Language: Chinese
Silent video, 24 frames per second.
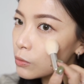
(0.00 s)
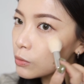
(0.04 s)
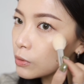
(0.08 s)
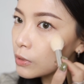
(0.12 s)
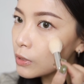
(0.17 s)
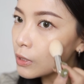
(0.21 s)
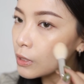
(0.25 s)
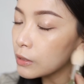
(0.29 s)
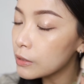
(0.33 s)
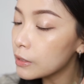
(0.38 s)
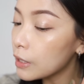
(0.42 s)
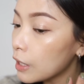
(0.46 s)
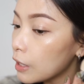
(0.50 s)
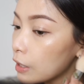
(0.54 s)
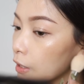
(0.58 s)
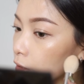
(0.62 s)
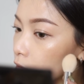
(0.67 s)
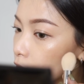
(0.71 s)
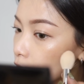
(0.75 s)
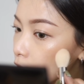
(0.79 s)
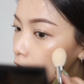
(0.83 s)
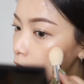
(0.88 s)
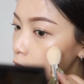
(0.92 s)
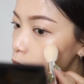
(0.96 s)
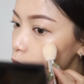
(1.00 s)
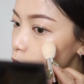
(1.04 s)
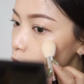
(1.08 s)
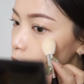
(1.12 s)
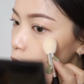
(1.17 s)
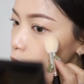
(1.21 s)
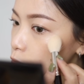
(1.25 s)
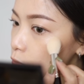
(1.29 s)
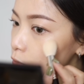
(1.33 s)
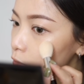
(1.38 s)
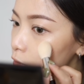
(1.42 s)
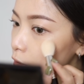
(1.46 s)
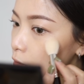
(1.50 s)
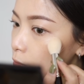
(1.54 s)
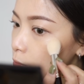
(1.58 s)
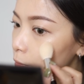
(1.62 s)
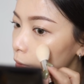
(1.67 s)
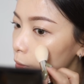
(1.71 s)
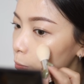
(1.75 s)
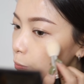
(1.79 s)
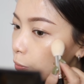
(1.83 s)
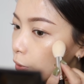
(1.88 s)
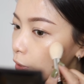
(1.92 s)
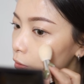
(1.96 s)
以当打亮的感觉，我觉得也
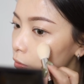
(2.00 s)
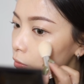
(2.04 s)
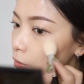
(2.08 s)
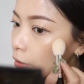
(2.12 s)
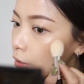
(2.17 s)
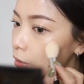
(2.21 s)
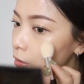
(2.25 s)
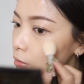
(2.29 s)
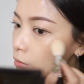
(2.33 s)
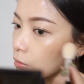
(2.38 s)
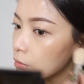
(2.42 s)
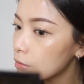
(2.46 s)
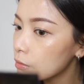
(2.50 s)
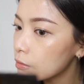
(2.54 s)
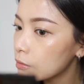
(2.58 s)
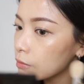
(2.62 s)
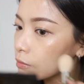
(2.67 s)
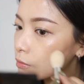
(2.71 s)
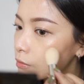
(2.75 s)
蛮漂亮的。